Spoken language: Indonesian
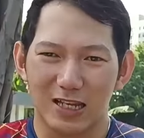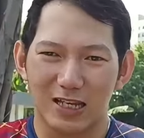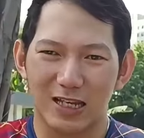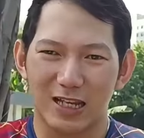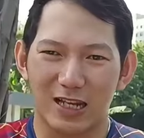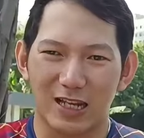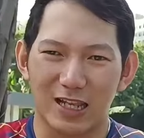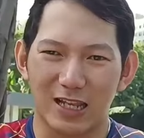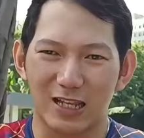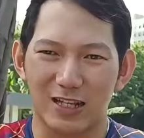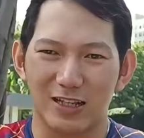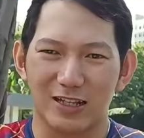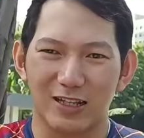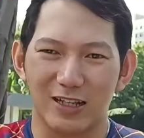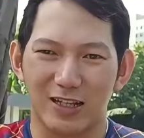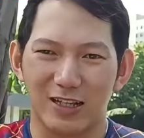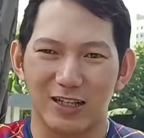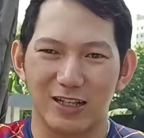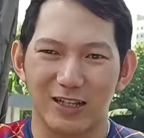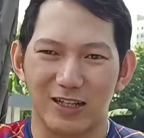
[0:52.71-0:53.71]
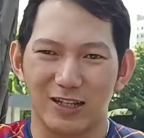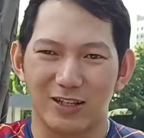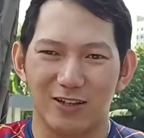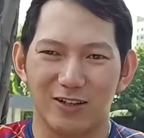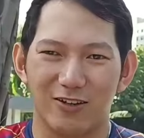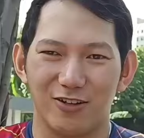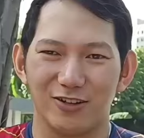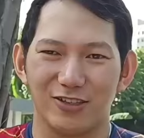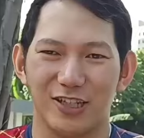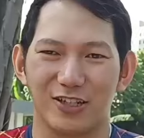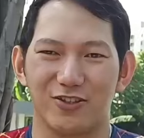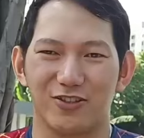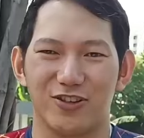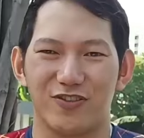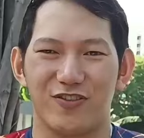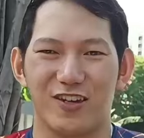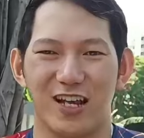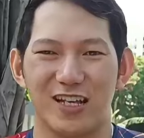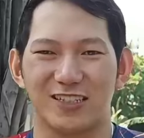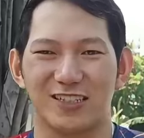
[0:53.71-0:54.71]
Diklik lonceng
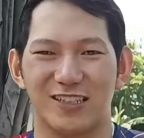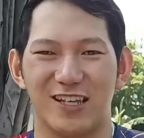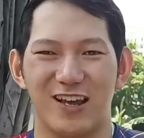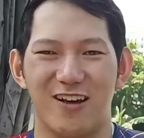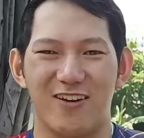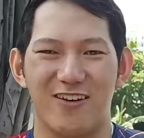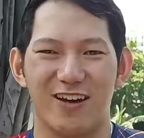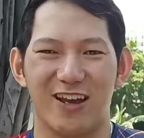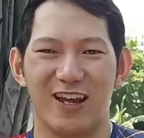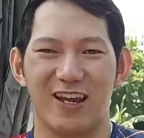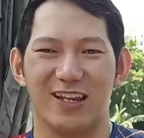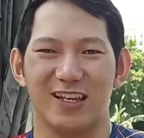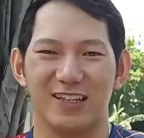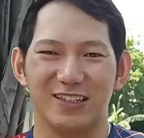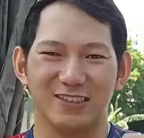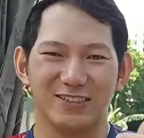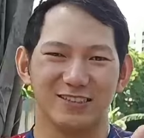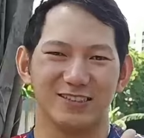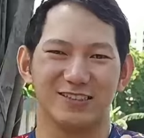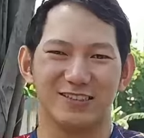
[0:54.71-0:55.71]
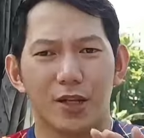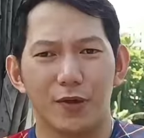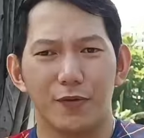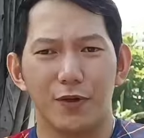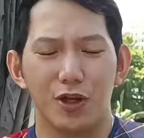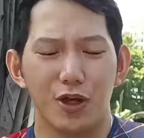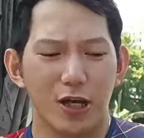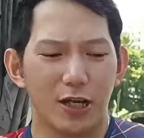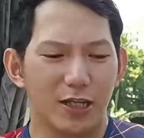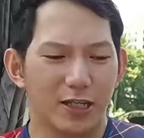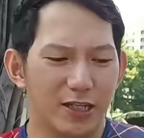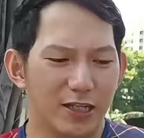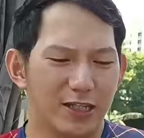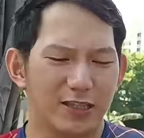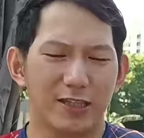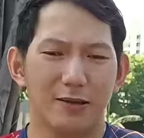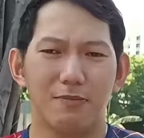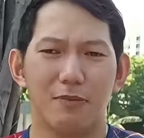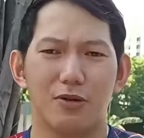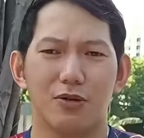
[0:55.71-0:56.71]
notifikasinya. Oke, di video kali ini
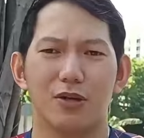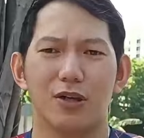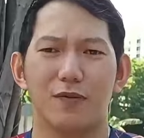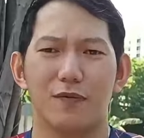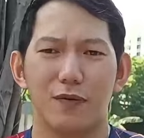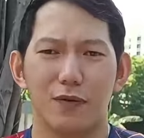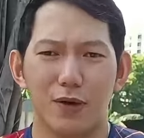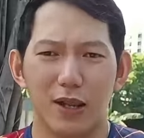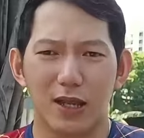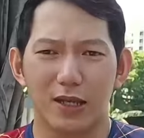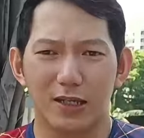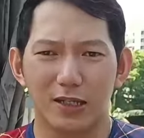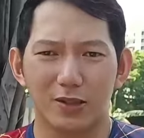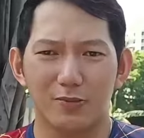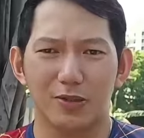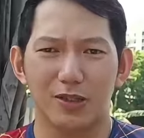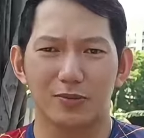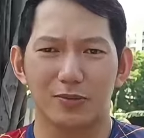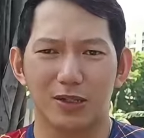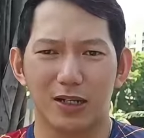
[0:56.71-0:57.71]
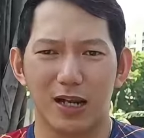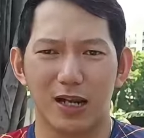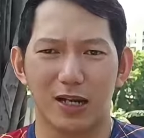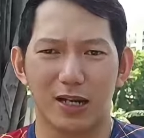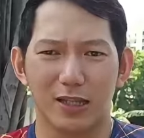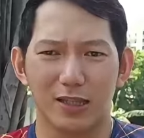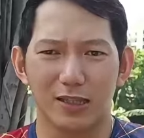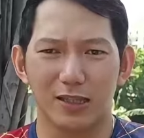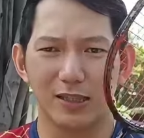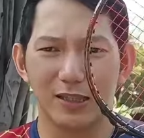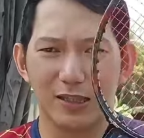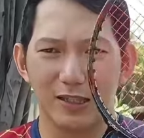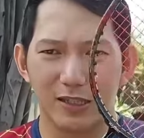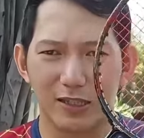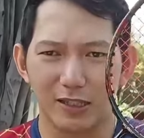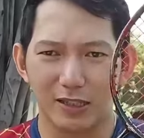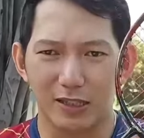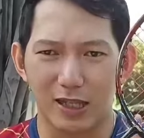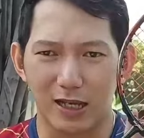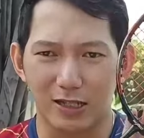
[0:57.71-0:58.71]
kita mau review lagi teman-teman raket.
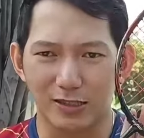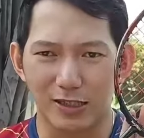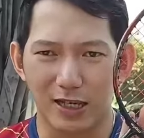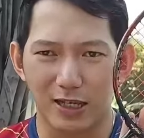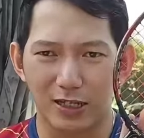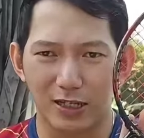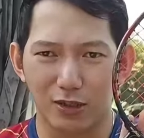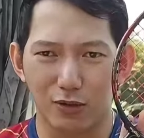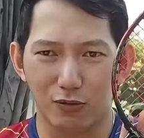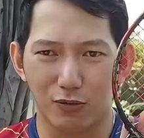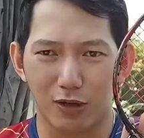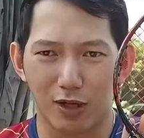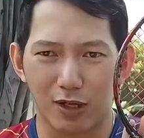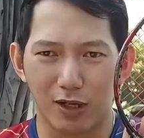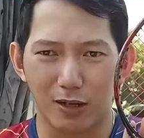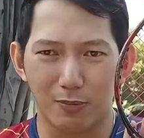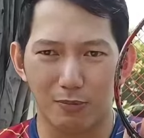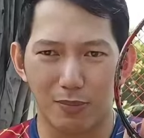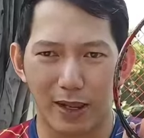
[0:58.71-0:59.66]
Nih, tangan saya ini warna